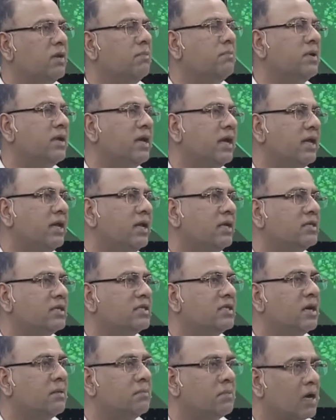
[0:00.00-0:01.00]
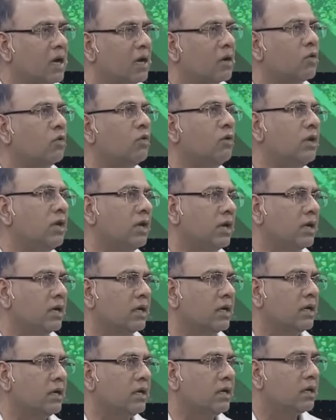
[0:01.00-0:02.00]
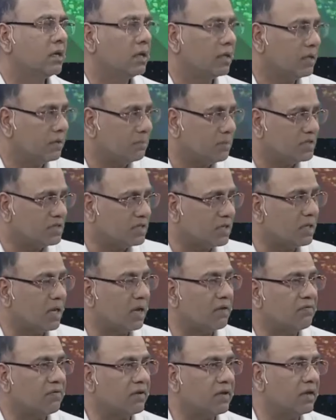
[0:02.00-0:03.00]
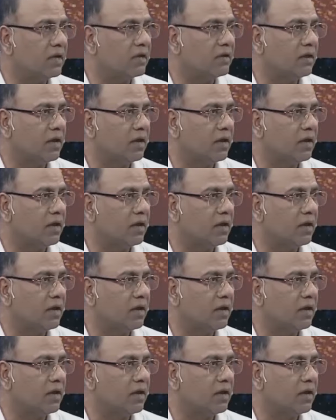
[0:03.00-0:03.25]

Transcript: टीम बनाई ना जैसे अबरार को लिया सही है ये बच्चा नाफे